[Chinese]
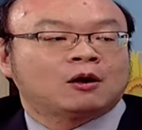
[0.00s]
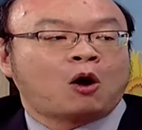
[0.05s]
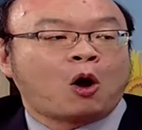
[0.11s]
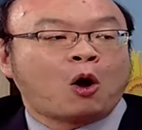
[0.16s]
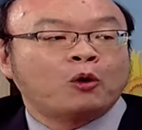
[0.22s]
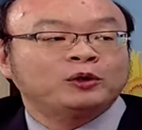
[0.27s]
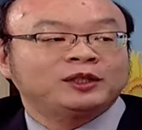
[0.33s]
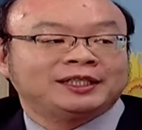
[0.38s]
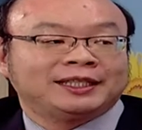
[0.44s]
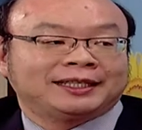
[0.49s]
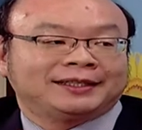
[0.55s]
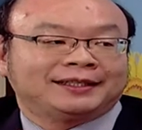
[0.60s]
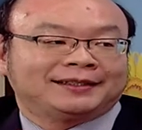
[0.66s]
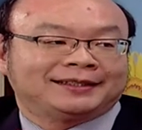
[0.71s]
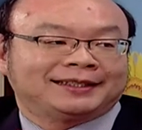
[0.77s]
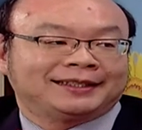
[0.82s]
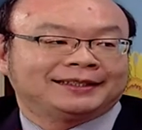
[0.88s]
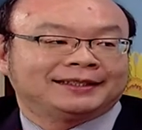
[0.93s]
O 型
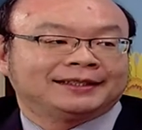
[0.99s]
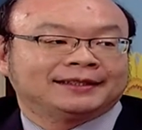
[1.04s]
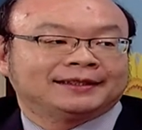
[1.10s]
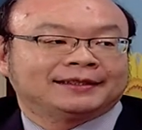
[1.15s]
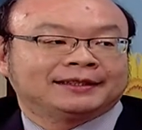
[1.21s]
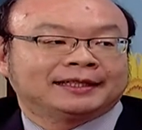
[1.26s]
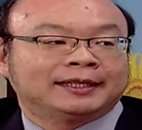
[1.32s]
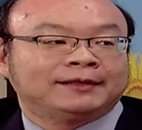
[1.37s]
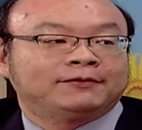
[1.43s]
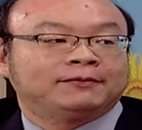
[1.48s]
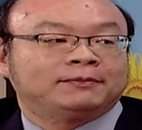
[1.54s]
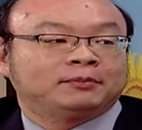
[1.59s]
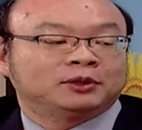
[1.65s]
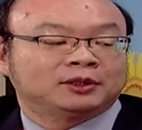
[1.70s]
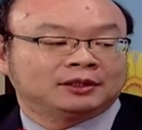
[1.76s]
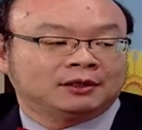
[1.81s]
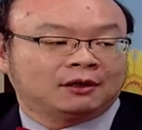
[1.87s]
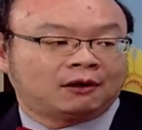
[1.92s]
的人跟不
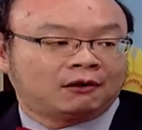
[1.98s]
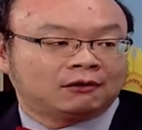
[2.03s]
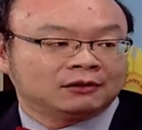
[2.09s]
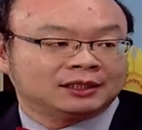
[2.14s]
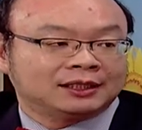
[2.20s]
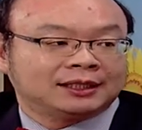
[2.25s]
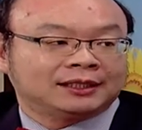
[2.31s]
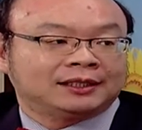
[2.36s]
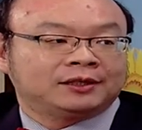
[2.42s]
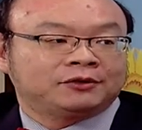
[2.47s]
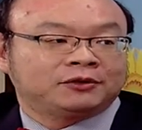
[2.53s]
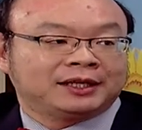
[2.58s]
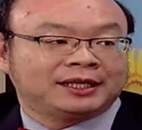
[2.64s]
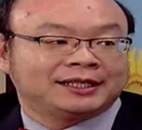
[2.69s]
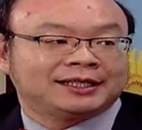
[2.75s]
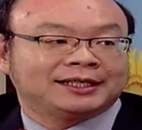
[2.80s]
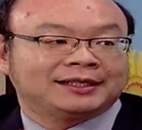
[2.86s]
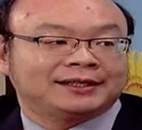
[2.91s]
是 O 型的
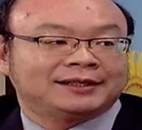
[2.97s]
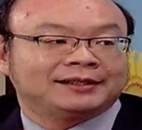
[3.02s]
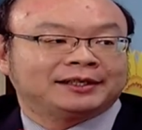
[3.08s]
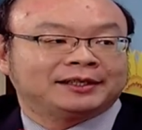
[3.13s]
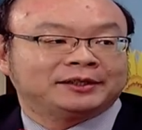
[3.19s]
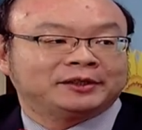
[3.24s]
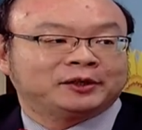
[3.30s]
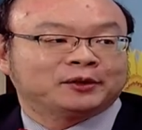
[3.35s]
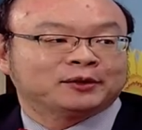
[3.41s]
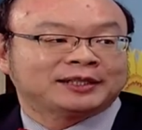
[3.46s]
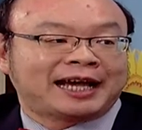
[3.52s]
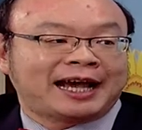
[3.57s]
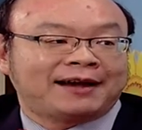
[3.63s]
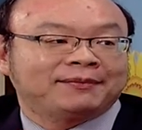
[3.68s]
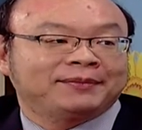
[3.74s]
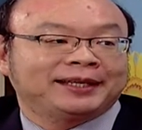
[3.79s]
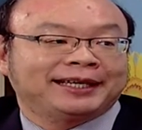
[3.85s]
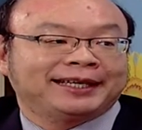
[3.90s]
血型的人有
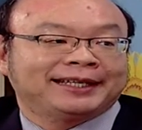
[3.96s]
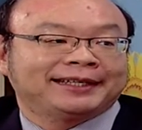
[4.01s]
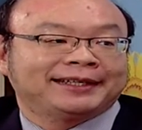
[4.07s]
差别。